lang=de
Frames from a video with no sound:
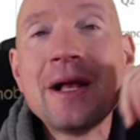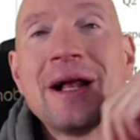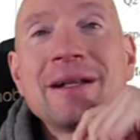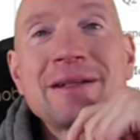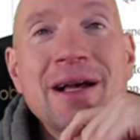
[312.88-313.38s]

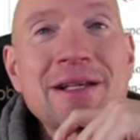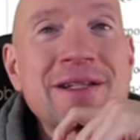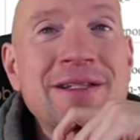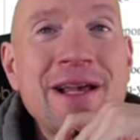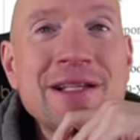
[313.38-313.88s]

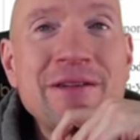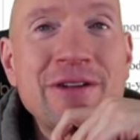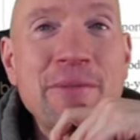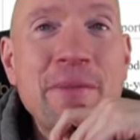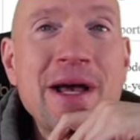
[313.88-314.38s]
dass Tesla
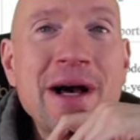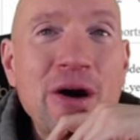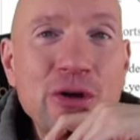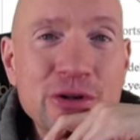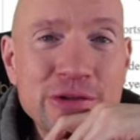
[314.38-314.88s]
wieder mehr
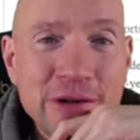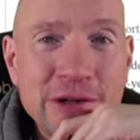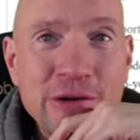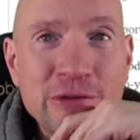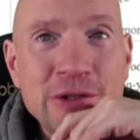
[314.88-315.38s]
Autos
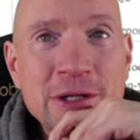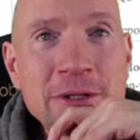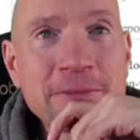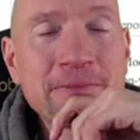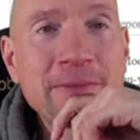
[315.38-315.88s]
verkauft hat,